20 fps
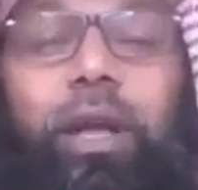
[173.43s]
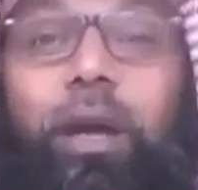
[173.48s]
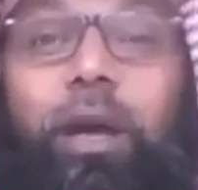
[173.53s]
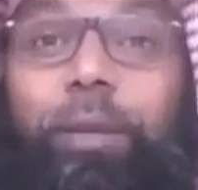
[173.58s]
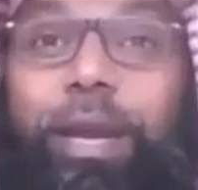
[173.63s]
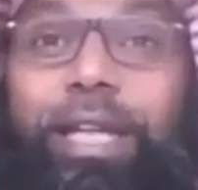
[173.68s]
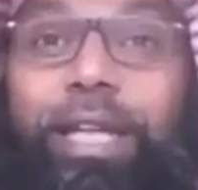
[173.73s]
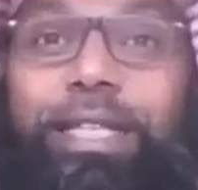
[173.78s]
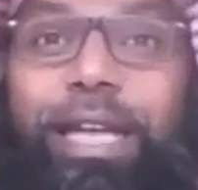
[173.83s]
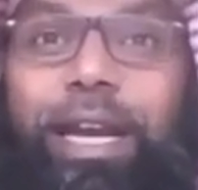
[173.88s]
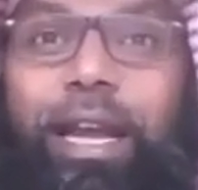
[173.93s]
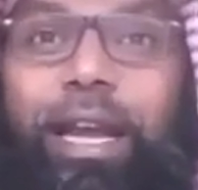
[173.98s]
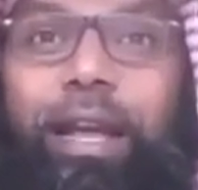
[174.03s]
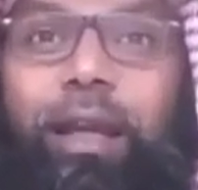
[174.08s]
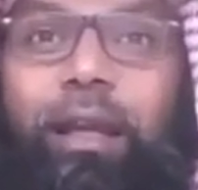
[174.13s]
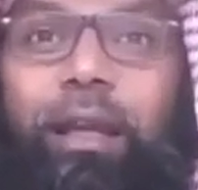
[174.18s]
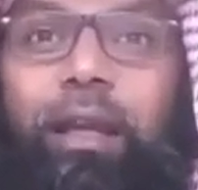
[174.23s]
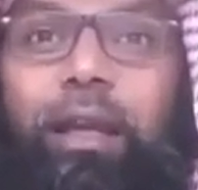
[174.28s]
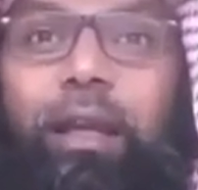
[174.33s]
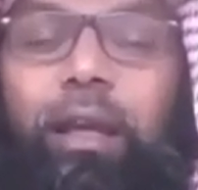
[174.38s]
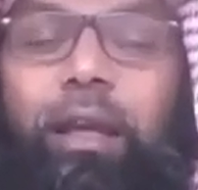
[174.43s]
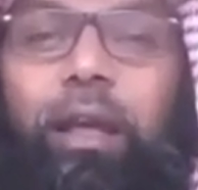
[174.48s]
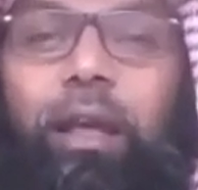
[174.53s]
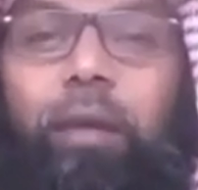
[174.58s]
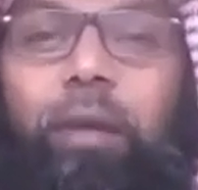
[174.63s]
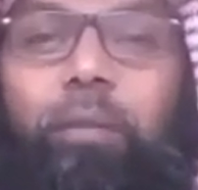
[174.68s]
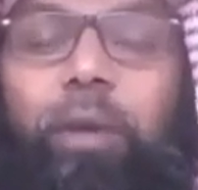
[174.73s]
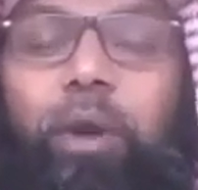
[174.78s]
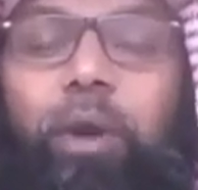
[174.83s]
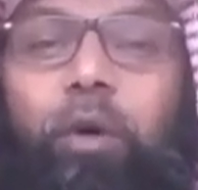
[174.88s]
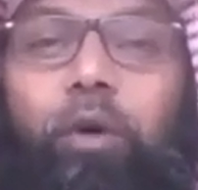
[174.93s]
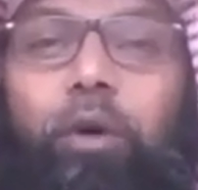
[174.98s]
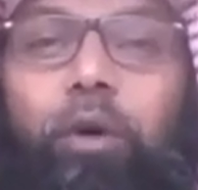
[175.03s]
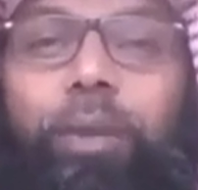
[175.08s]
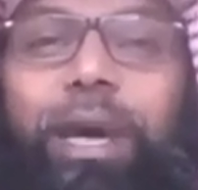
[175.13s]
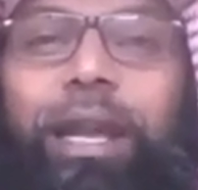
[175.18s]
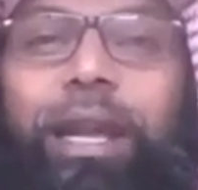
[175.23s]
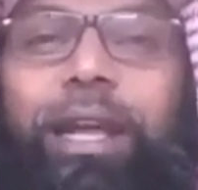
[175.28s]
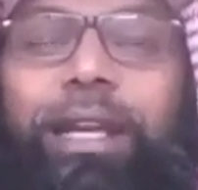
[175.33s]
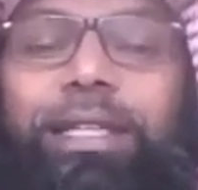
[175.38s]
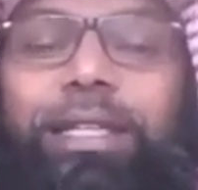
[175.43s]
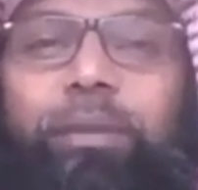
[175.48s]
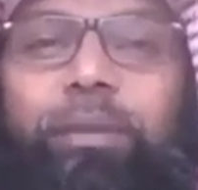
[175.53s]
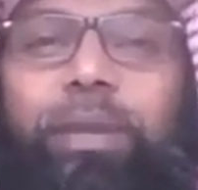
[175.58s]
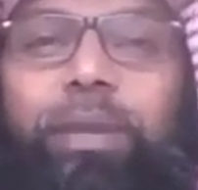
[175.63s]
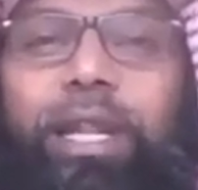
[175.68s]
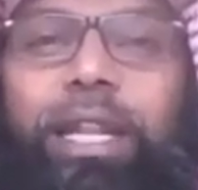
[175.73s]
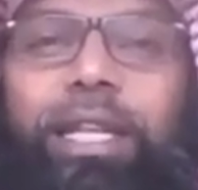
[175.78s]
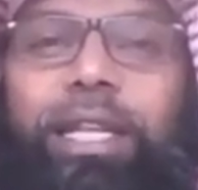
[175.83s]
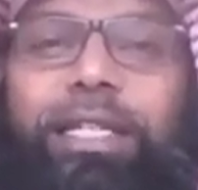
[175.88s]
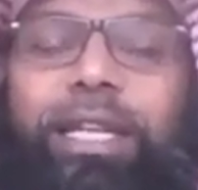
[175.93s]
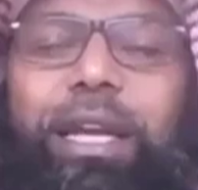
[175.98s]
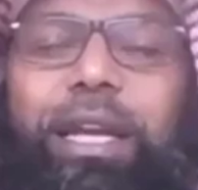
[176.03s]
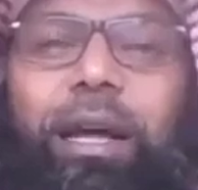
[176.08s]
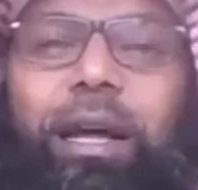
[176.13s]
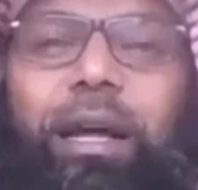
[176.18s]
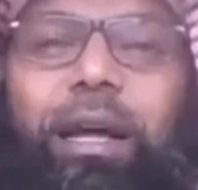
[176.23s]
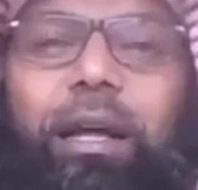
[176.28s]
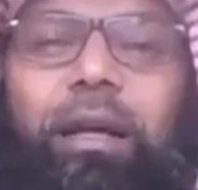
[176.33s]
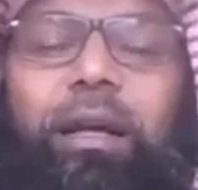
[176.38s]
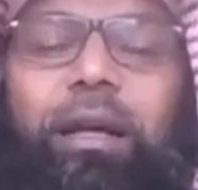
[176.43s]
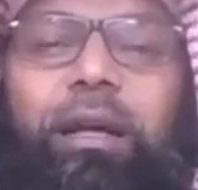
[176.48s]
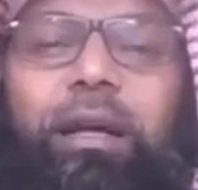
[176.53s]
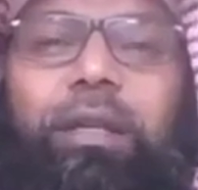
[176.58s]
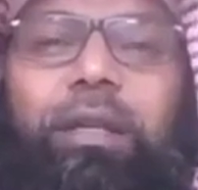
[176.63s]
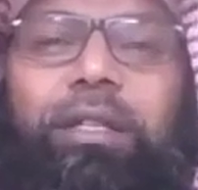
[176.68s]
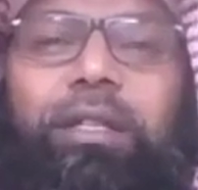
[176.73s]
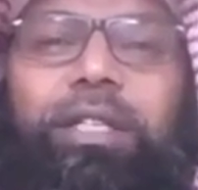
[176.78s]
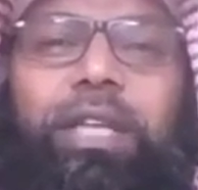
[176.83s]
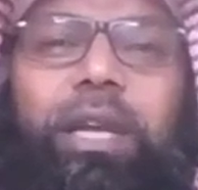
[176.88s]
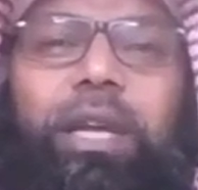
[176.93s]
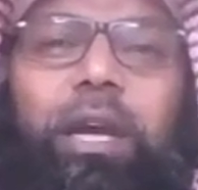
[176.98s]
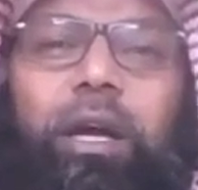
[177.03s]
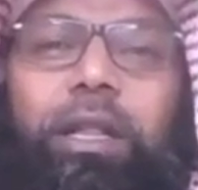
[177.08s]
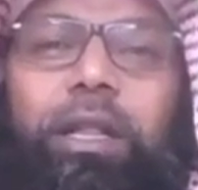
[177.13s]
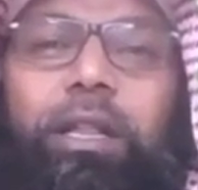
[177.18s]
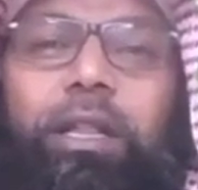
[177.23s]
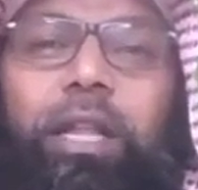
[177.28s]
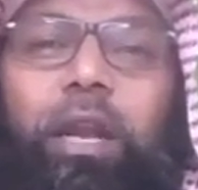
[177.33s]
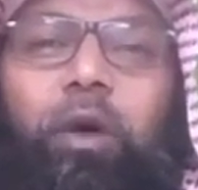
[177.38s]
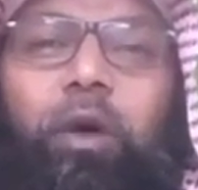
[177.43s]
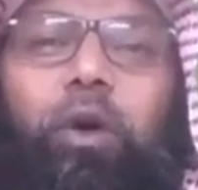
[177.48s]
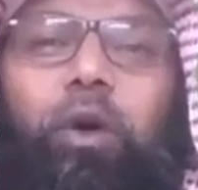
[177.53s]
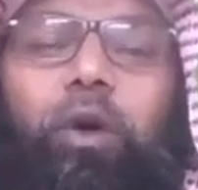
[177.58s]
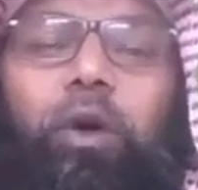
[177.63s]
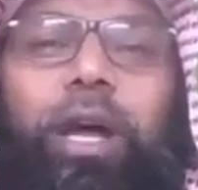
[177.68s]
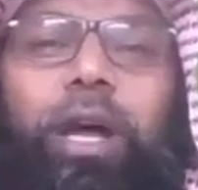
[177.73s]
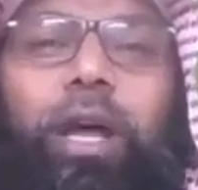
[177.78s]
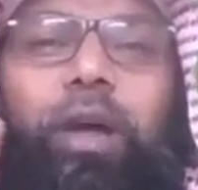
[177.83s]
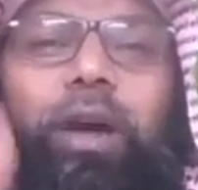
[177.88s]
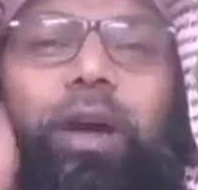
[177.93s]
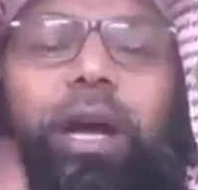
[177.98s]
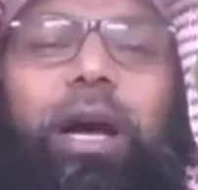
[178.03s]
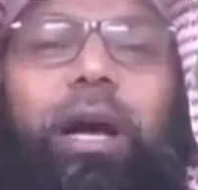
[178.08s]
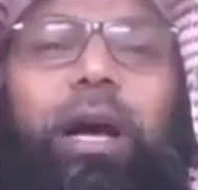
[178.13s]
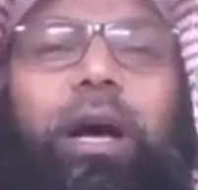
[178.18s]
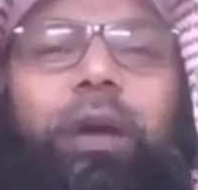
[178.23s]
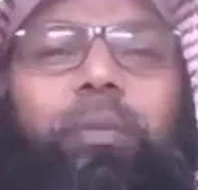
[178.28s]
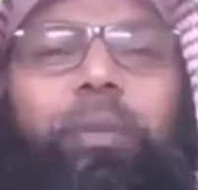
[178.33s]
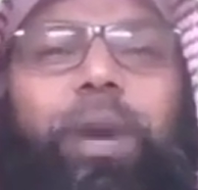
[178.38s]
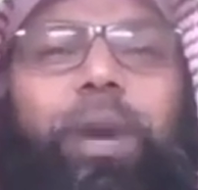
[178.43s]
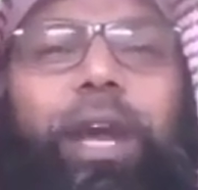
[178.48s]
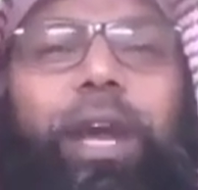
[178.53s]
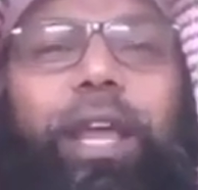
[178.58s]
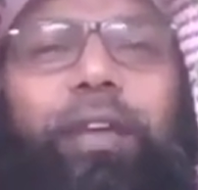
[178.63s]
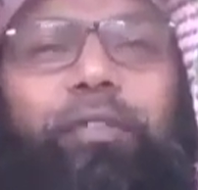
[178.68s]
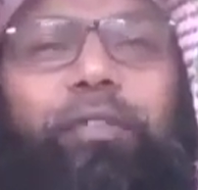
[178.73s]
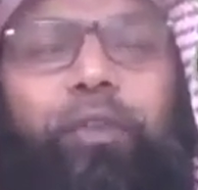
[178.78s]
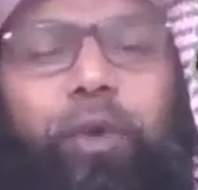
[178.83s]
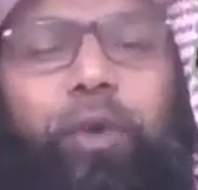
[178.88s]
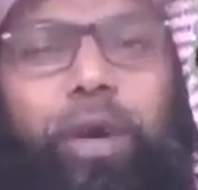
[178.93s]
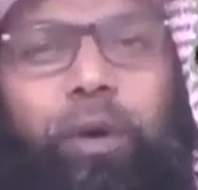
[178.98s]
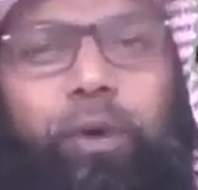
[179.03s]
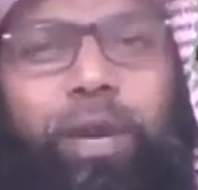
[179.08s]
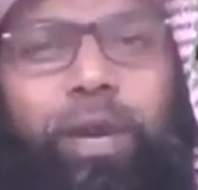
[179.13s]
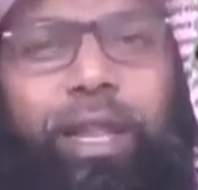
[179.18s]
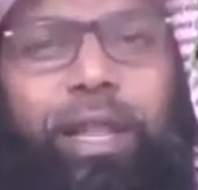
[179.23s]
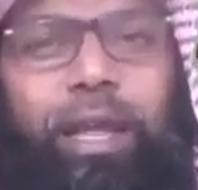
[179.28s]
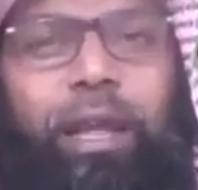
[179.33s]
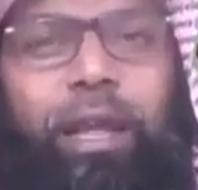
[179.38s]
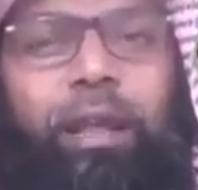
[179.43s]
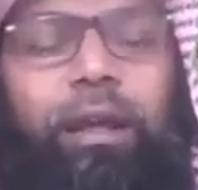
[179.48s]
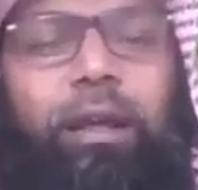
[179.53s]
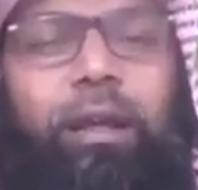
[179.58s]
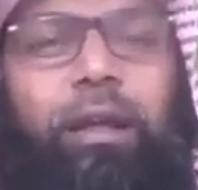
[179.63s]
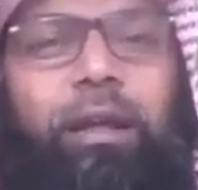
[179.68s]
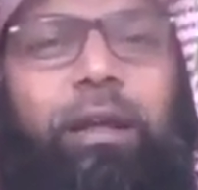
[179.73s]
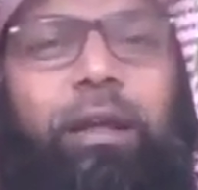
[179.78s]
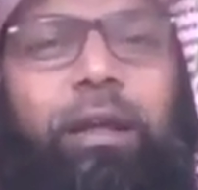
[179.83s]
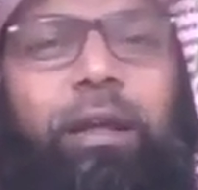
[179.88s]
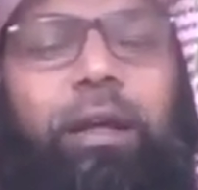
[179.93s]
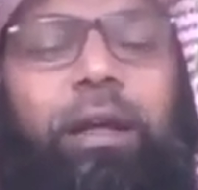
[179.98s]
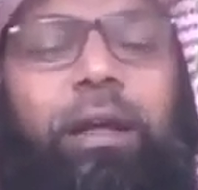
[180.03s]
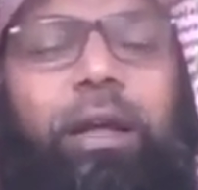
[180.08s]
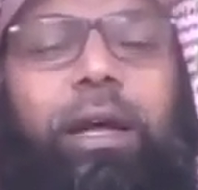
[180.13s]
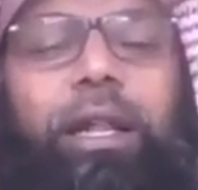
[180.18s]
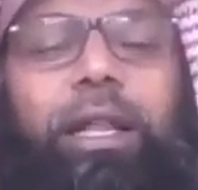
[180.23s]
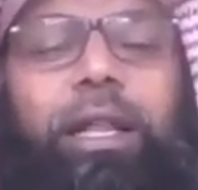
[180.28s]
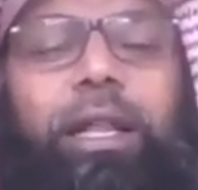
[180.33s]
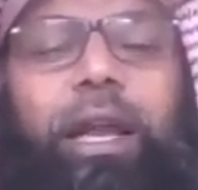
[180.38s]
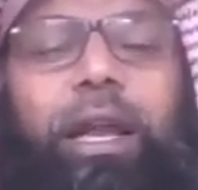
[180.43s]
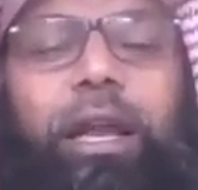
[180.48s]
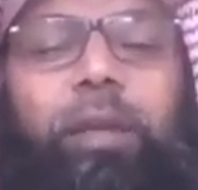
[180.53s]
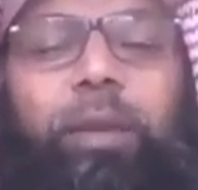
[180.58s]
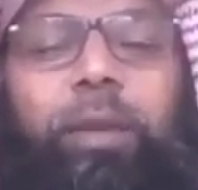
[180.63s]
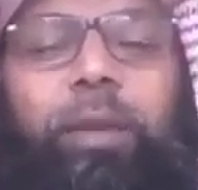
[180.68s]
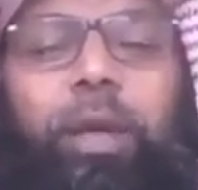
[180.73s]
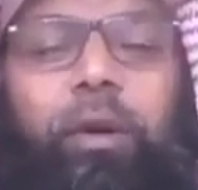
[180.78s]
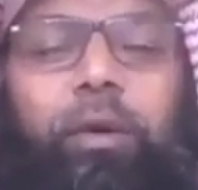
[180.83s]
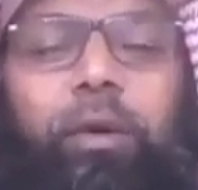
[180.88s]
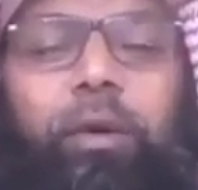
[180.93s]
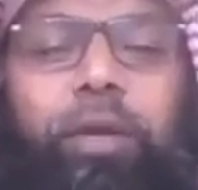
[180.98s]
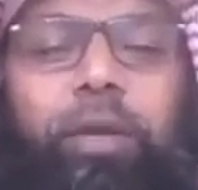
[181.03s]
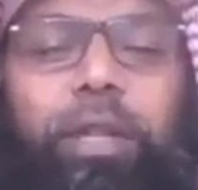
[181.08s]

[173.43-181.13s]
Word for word: గమనించండి మీరు కుర్బానీకి సంబంధించిన చిన్న తెలుగులో నా యొక్క పీడిఎఫ్ కూడా ఉన్నది దాన్ని మీరు